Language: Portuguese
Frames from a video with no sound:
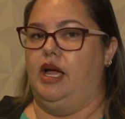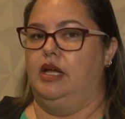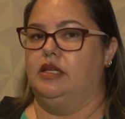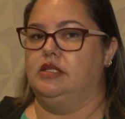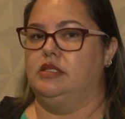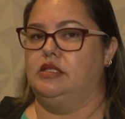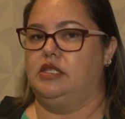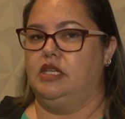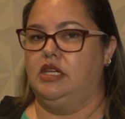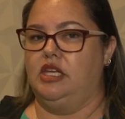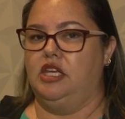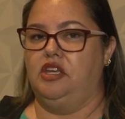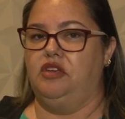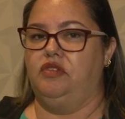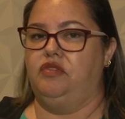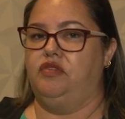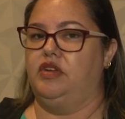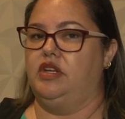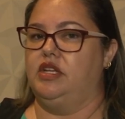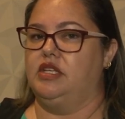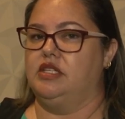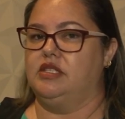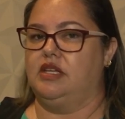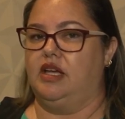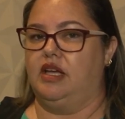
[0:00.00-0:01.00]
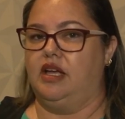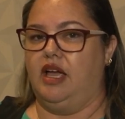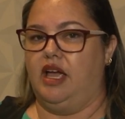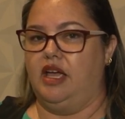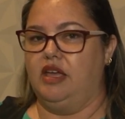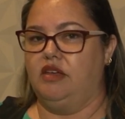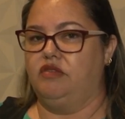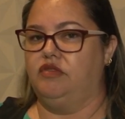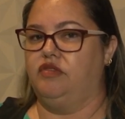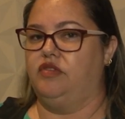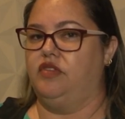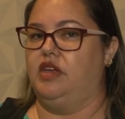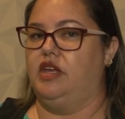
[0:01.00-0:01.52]
sífilis,
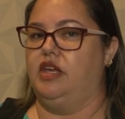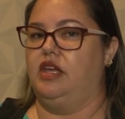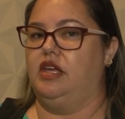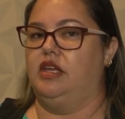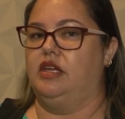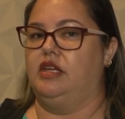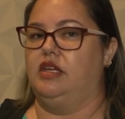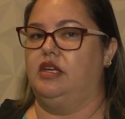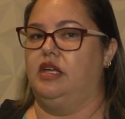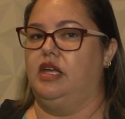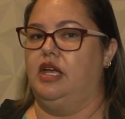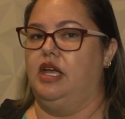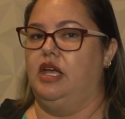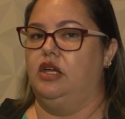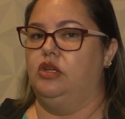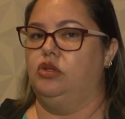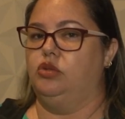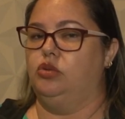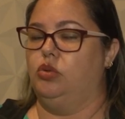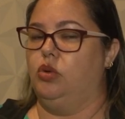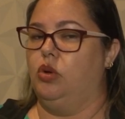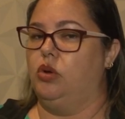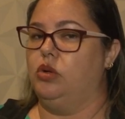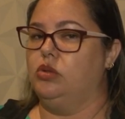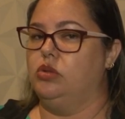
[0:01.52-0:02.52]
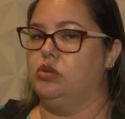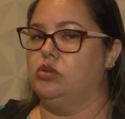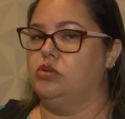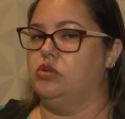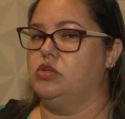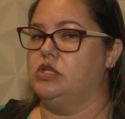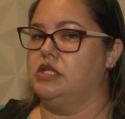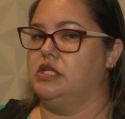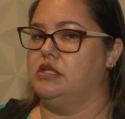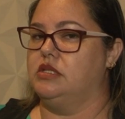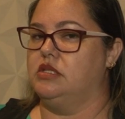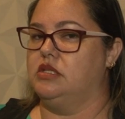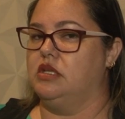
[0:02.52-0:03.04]
HIV, todos
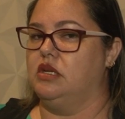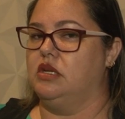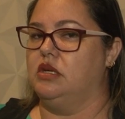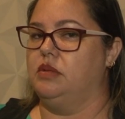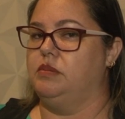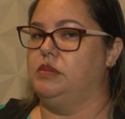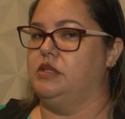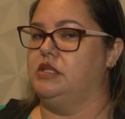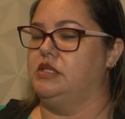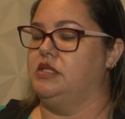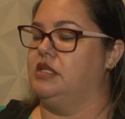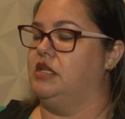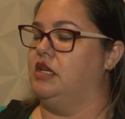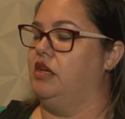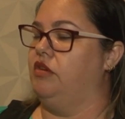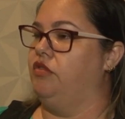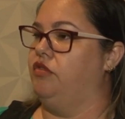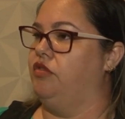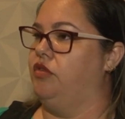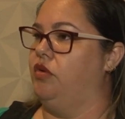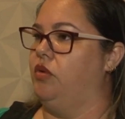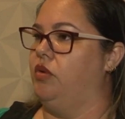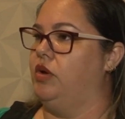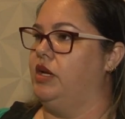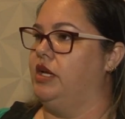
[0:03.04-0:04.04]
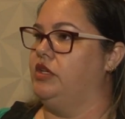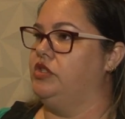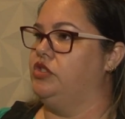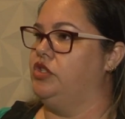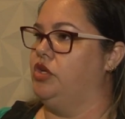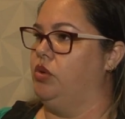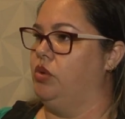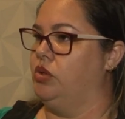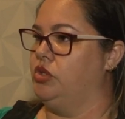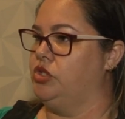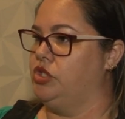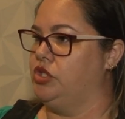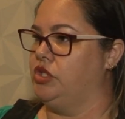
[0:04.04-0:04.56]
os exames que forem de
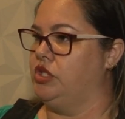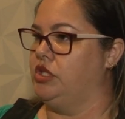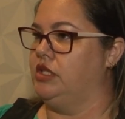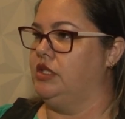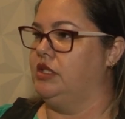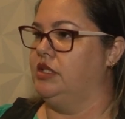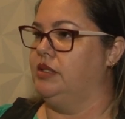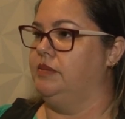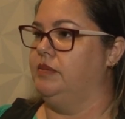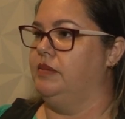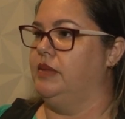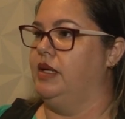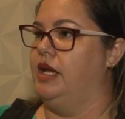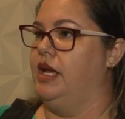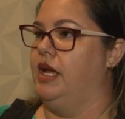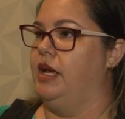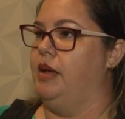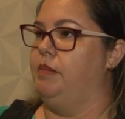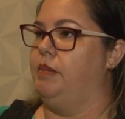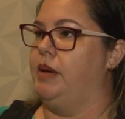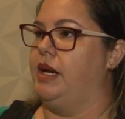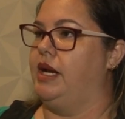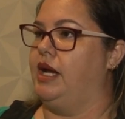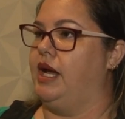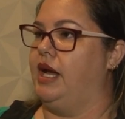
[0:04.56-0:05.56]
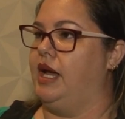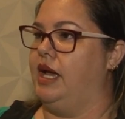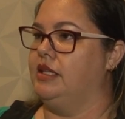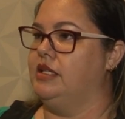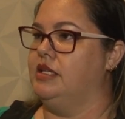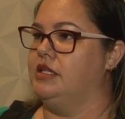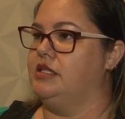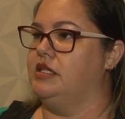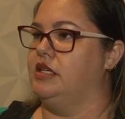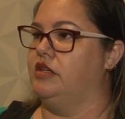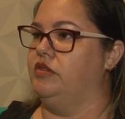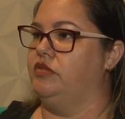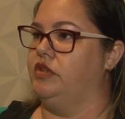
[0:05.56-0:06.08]
rotina para
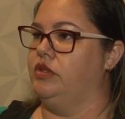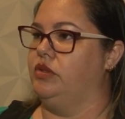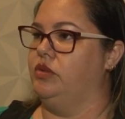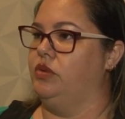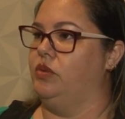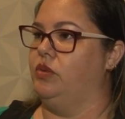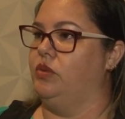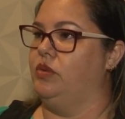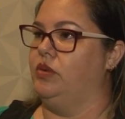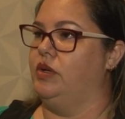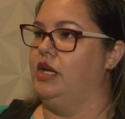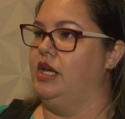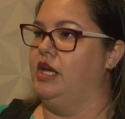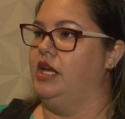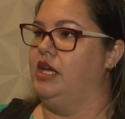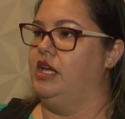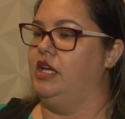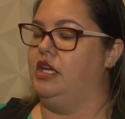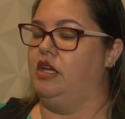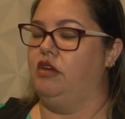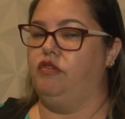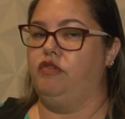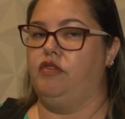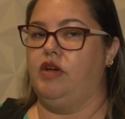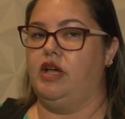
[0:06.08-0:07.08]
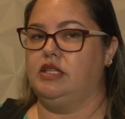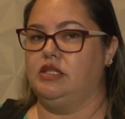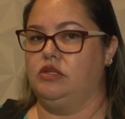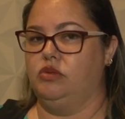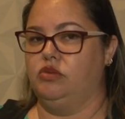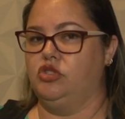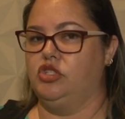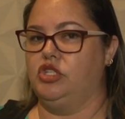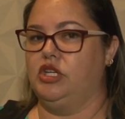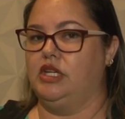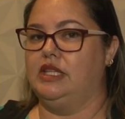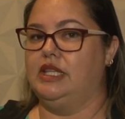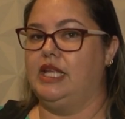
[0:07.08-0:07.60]
cada servidor e que faça
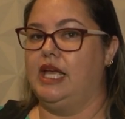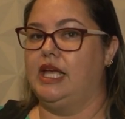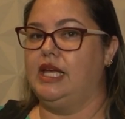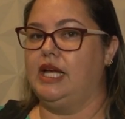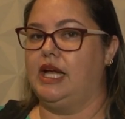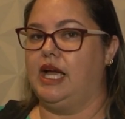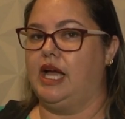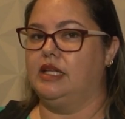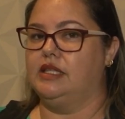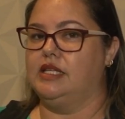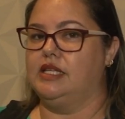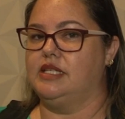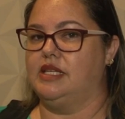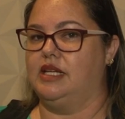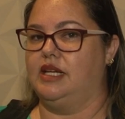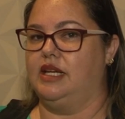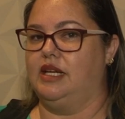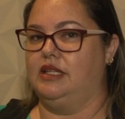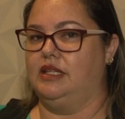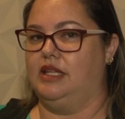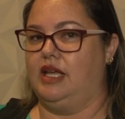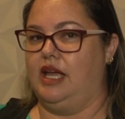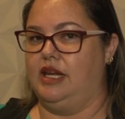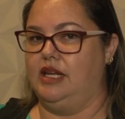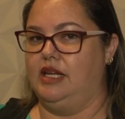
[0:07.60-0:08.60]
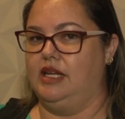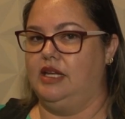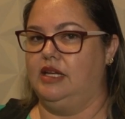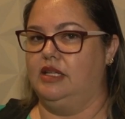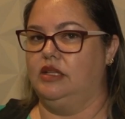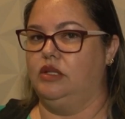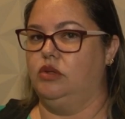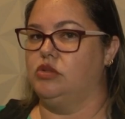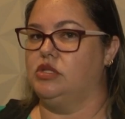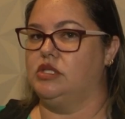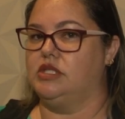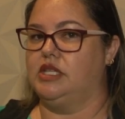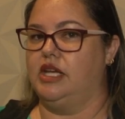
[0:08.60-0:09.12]
um dia D em cada secretaria,
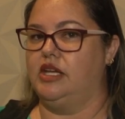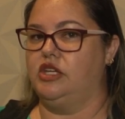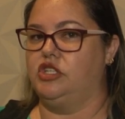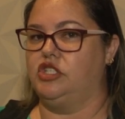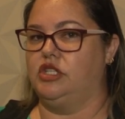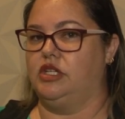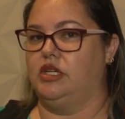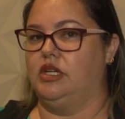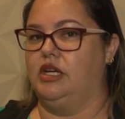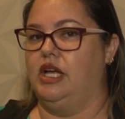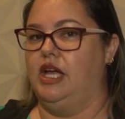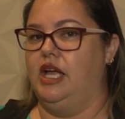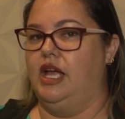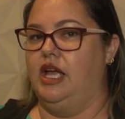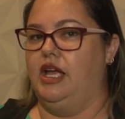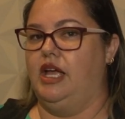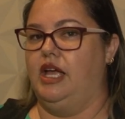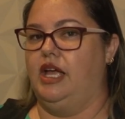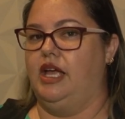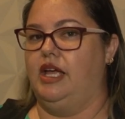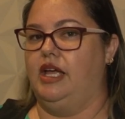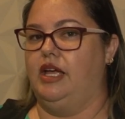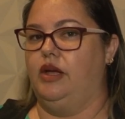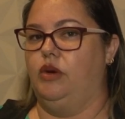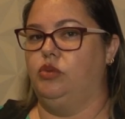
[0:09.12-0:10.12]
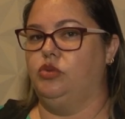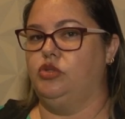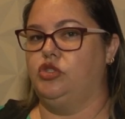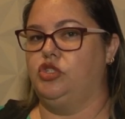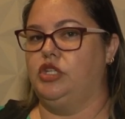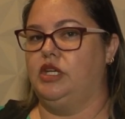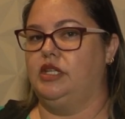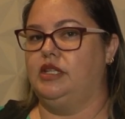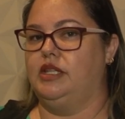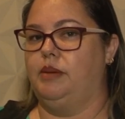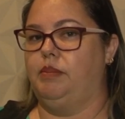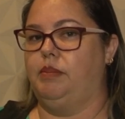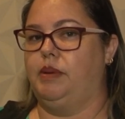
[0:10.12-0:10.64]
não seja é, um
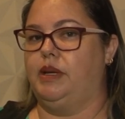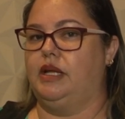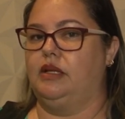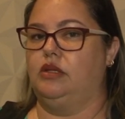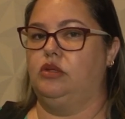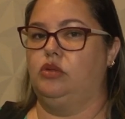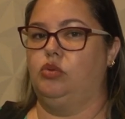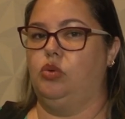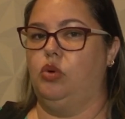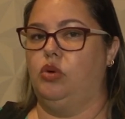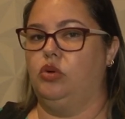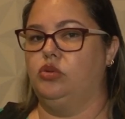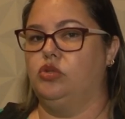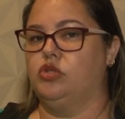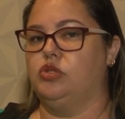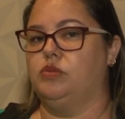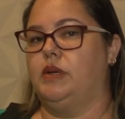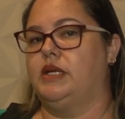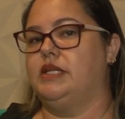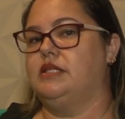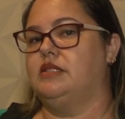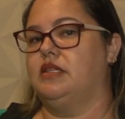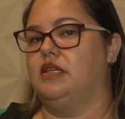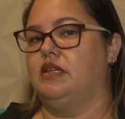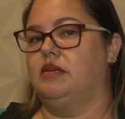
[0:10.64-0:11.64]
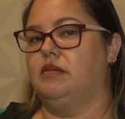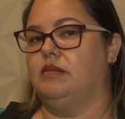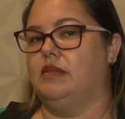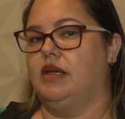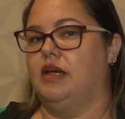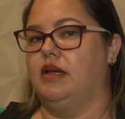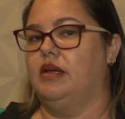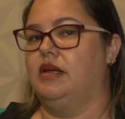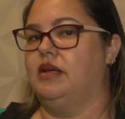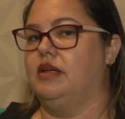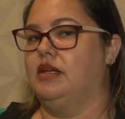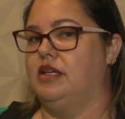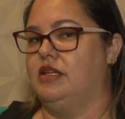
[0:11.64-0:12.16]
dia D para todos, mas
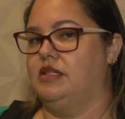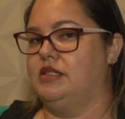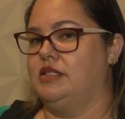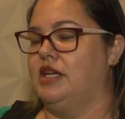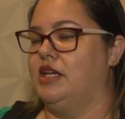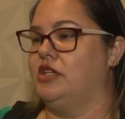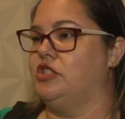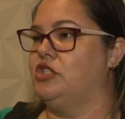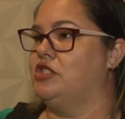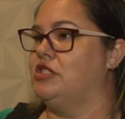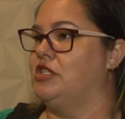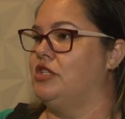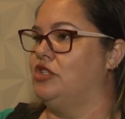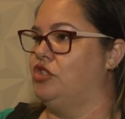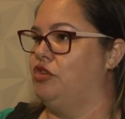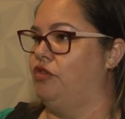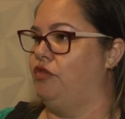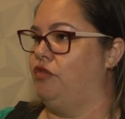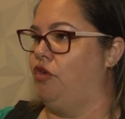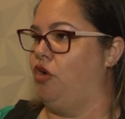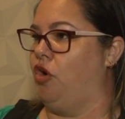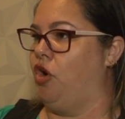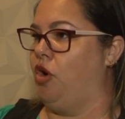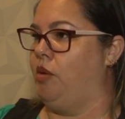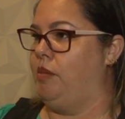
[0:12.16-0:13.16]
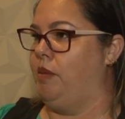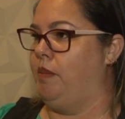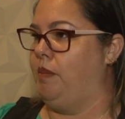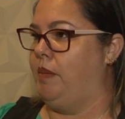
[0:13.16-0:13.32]
que seja assim de forma